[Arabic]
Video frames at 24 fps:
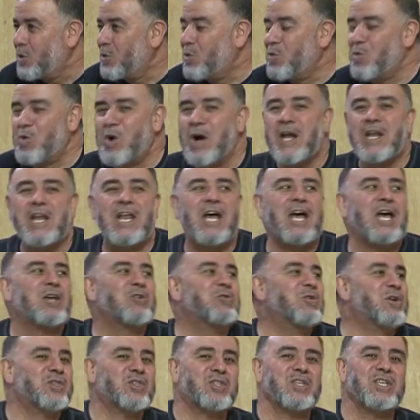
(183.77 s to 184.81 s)
ولا
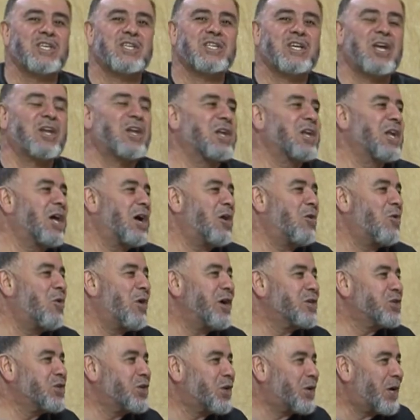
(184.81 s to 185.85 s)
يعطيك الله
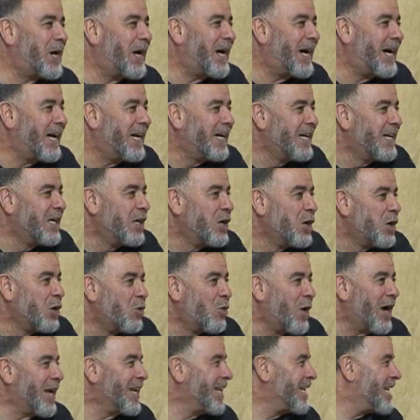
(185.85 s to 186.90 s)
أجرها
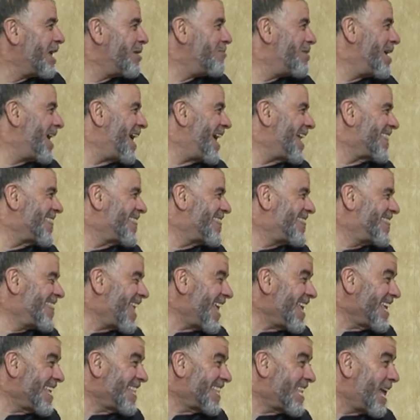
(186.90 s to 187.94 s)
وإنما
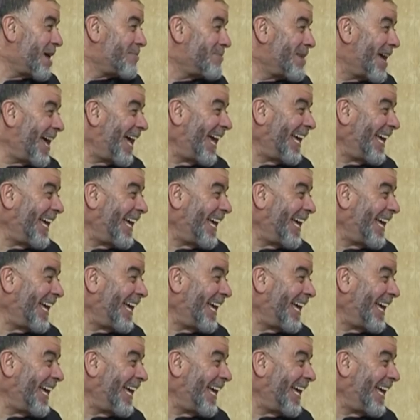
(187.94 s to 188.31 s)
أديت ما